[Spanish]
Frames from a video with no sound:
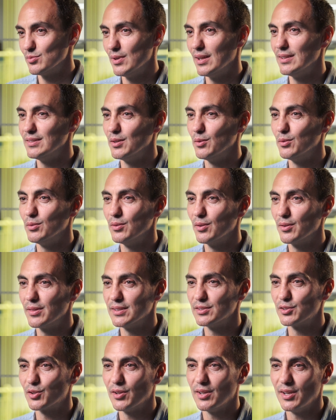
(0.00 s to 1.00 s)
un antiguo
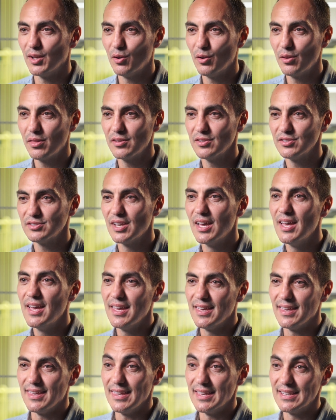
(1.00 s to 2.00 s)
centro de negocios
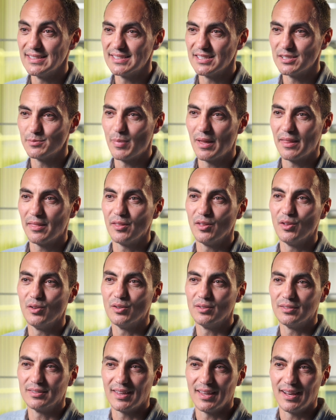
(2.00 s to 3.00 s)
y este espacio
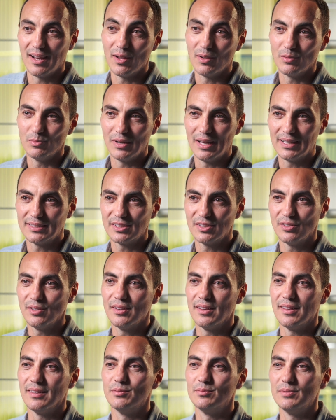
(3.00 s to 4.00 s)
que era un atrio
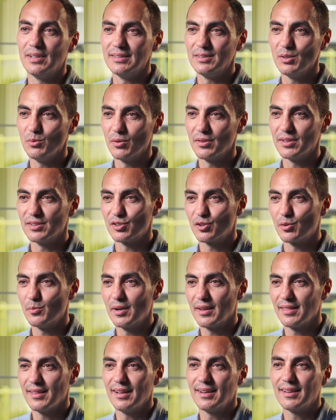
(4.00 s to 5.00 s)
de un antiguo centro
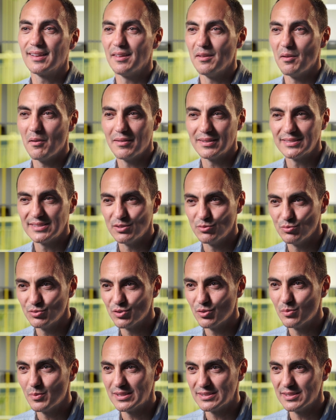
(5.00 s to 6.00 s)
comercial que llevaba sin
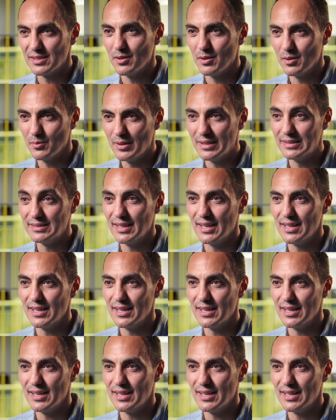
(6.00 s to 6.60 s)
uso más de 20